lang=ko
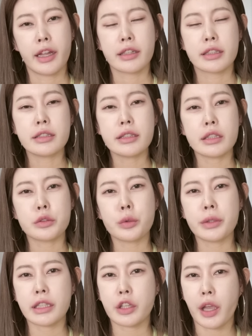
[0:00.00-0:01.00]
근데 또
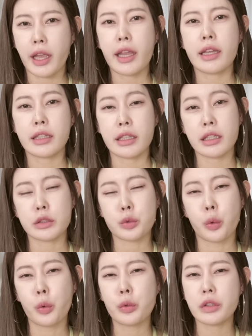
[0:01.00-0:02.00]
이 계획이
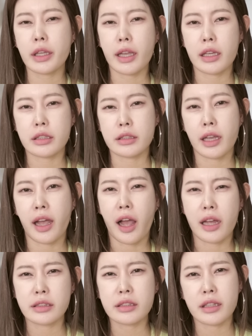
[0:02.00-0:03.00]
좋은 계획이냐
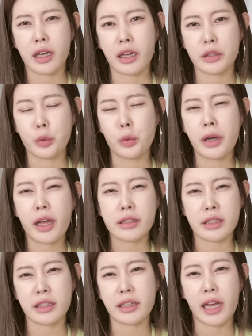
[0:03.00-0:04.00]
아니냐
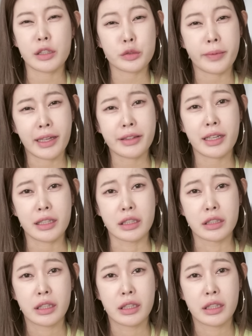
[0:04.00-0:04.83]
논란이 아주 많아요.